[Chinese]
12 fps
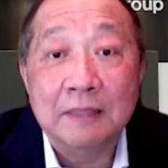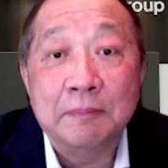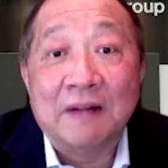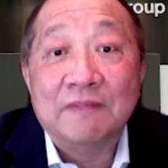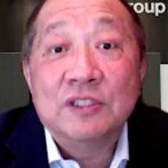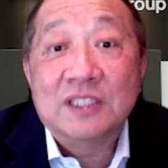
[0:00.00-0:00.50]

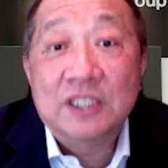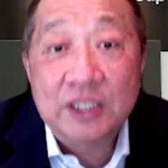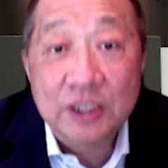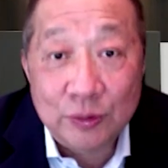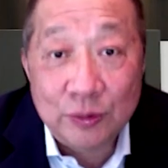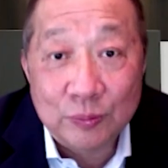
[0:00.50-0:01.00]
达乘以百
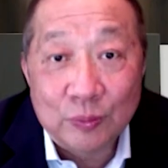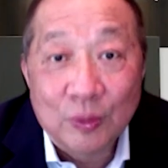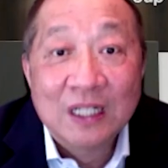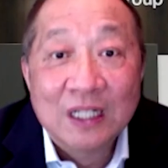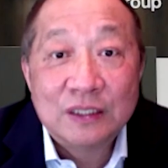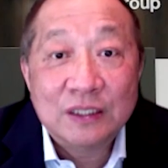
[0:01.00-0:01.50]
分之七
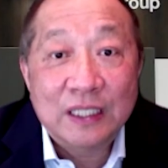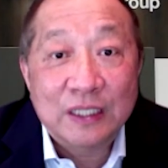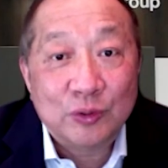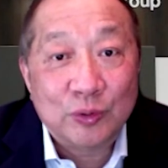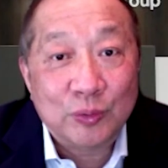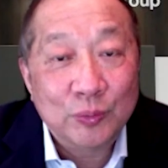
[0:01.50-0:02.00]
十五，
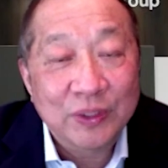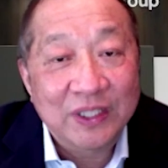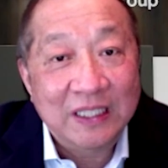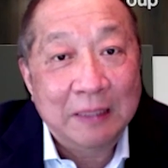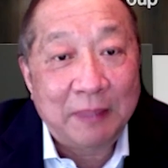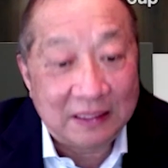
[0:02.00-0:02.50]
再
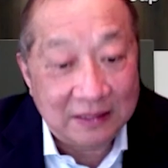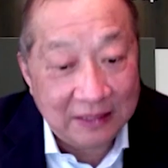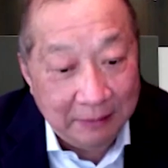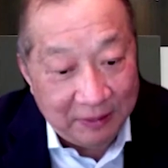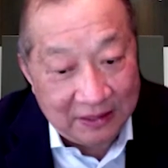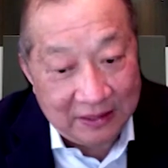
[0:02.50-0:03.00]
除以
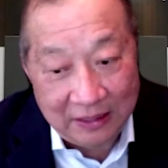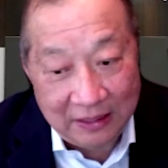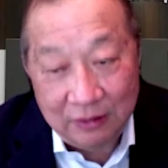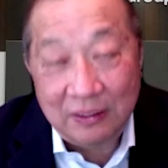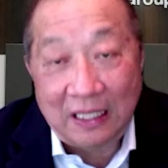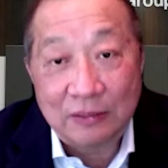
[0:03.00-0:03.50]
你把这
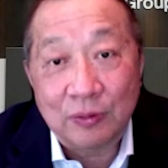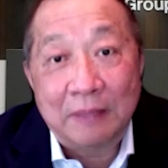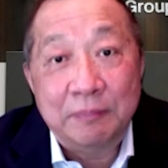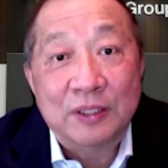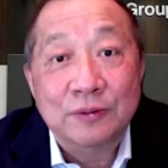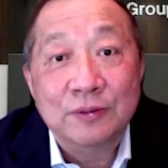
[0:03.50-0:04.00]
笔钱
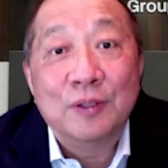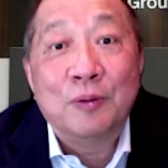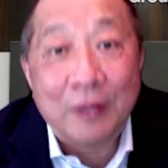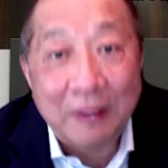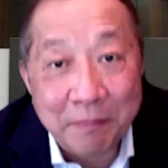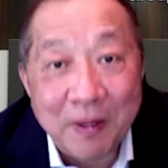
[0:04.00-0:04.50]
拿出来
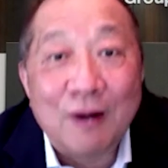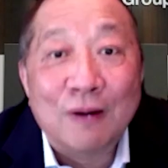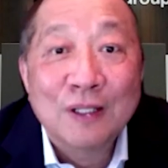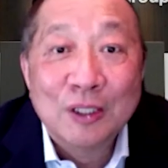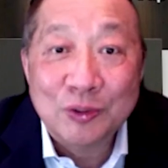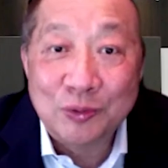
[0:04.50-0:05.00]
平均的
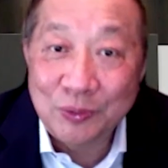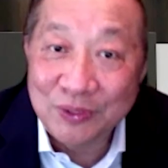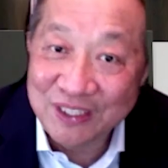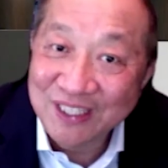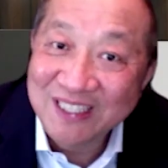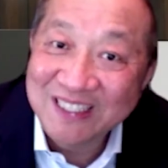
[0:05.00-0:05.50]
回报，
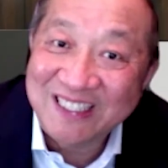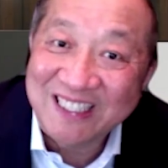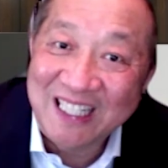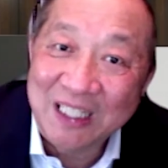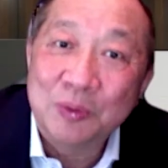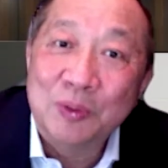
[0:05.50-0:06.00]
所
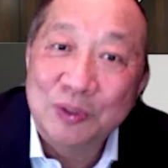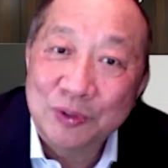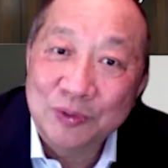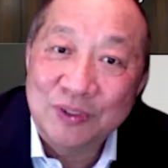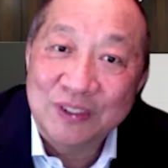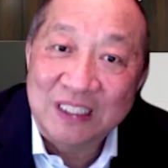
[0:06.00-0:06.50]
得的
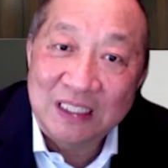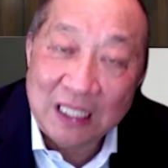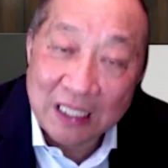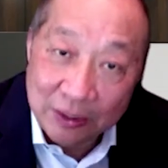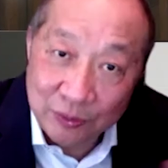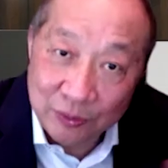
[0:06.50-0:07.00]
结果就
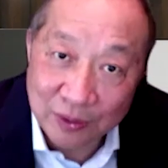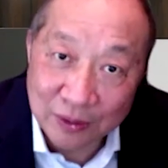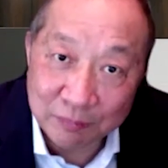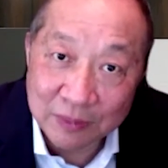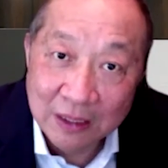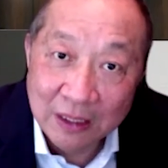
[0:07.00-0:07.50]
是你大
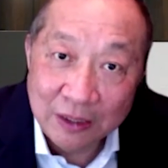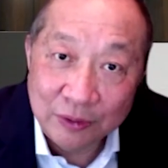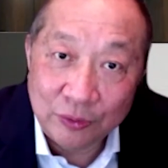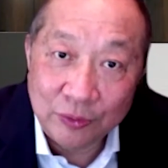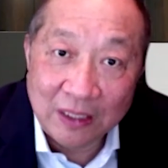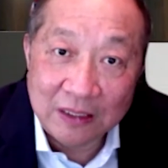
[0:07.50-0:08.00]
概需要的
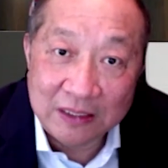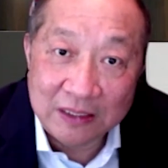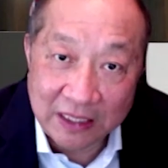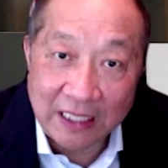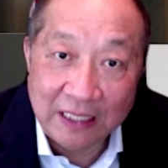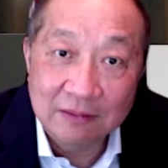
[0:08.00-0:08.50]

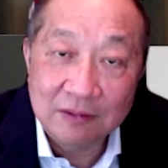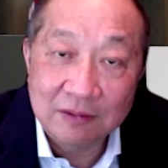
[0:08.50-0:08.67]
需要的